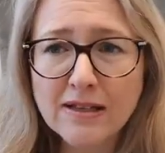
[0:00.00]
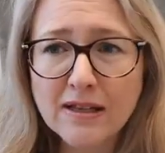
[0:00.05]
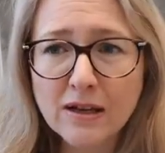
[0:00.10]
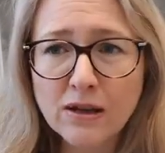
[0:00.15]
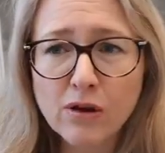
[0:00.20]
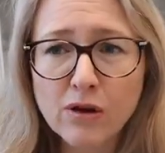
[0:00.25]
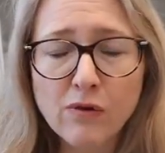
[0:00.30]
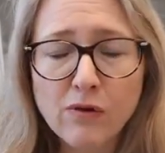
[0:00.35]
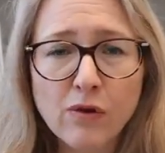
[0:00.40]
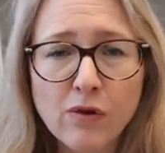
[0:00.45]
Et là,
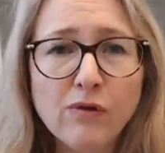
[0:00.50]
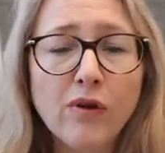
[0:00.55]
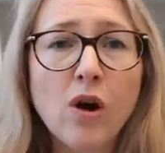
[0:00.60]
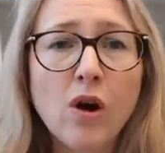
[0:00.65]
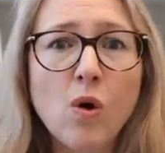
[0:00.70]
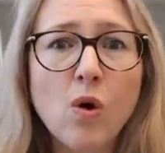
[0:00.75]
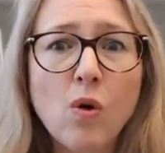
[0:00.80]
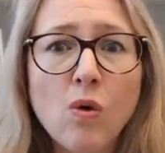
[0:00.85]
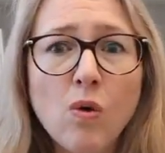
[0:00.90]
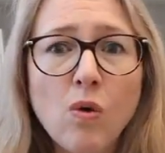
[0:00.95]
ils vont faire
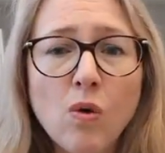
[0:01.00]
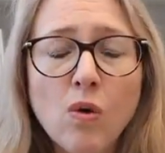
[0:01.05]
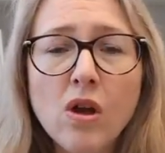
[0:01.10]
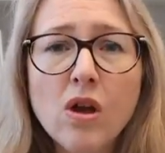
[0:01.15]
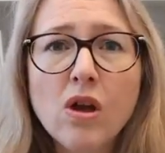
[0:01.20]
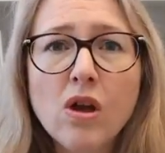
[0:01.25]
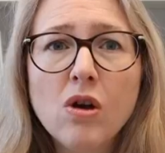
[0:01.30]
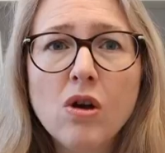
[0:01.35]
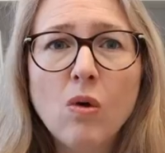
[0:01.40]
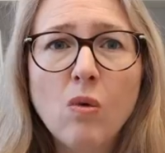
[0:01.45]
Oh,
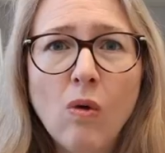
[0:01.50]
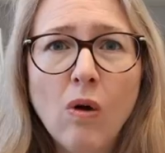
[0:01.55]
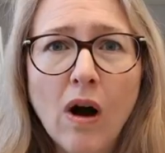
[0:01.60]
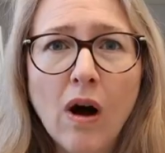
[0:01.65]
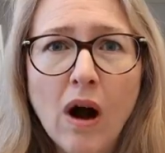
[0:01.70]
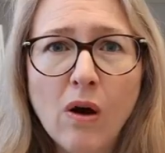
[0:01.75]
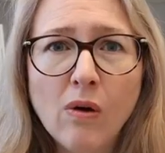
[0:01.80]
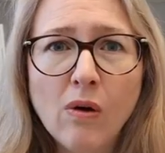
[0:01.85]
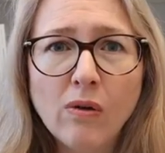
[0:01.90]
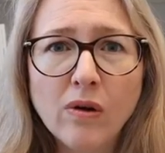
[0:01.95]

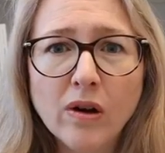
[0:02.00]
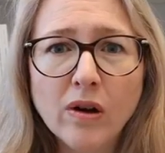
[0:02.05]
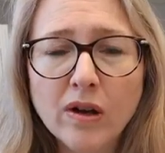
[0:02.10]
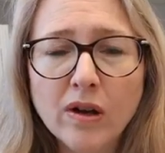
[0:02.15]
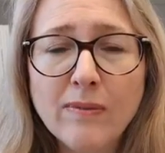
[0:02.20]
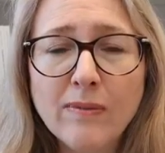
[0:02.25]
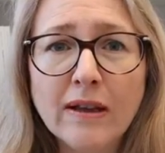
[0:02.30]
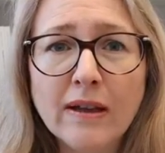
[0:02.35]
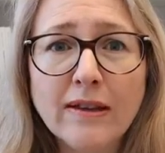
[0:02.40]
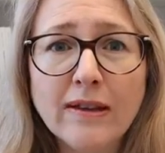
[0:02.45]
wow, OK,
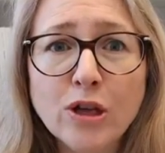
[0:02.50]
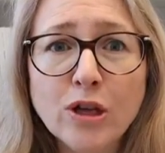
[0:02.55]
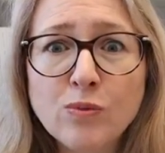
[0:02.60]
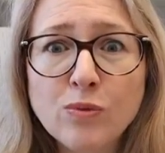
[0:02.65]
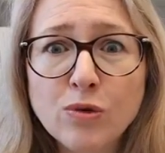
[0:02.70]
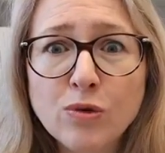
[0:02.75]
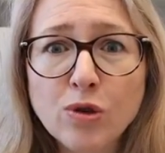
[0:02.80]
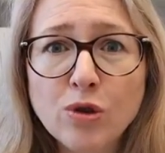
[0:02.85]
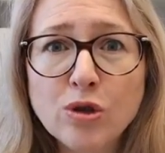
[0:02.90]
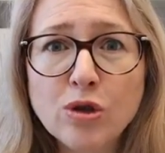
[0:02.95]
maintenant, je peux
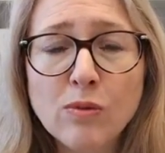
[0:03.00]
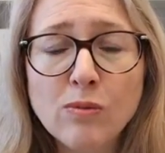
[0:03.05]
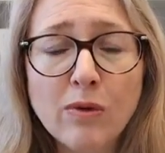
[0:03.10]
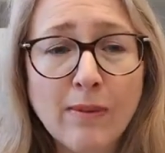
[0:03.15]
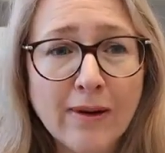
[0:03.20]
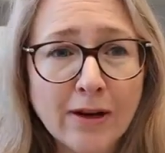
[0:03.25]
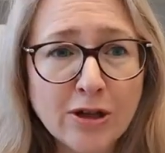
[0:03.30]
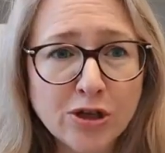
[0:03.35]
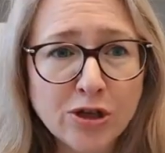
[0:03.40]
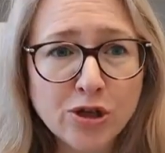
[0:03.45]
non seulement
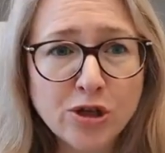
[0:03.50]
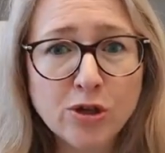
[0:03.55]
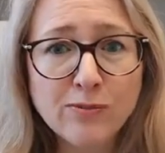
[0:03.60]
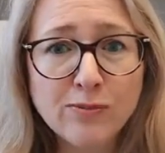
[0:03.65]
m'acheter